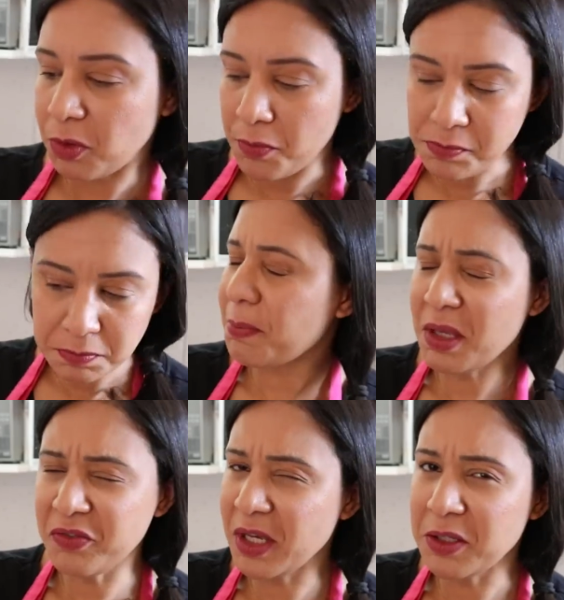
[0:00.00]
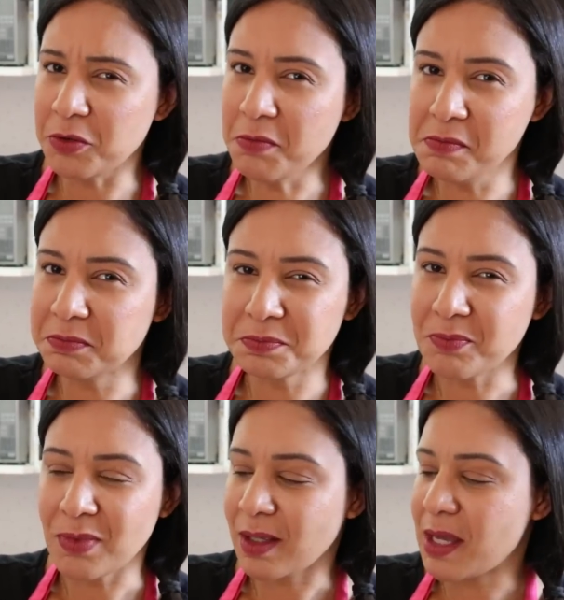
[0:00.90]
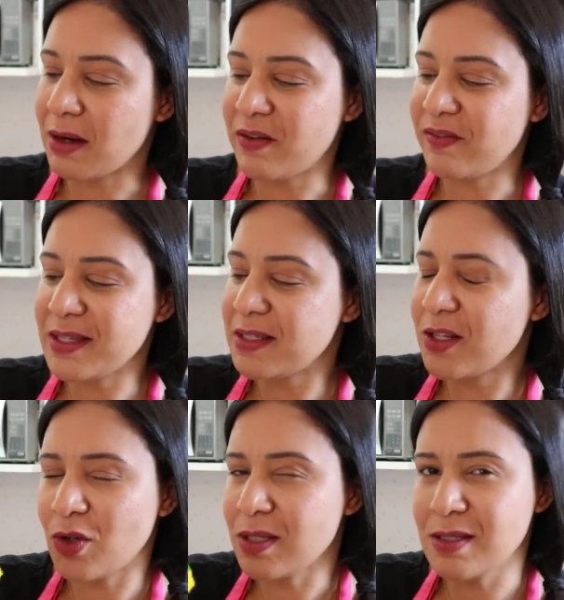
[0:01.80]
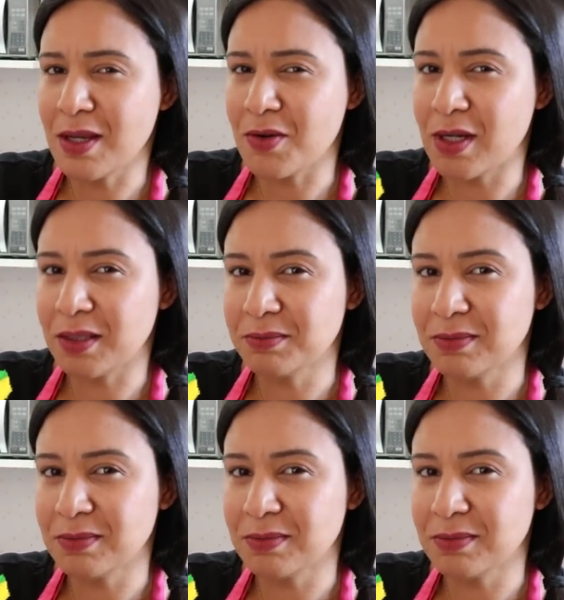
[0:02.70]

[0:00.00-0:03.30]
bom. Tá perfeito. Quero lavar a vasilha só assim agora.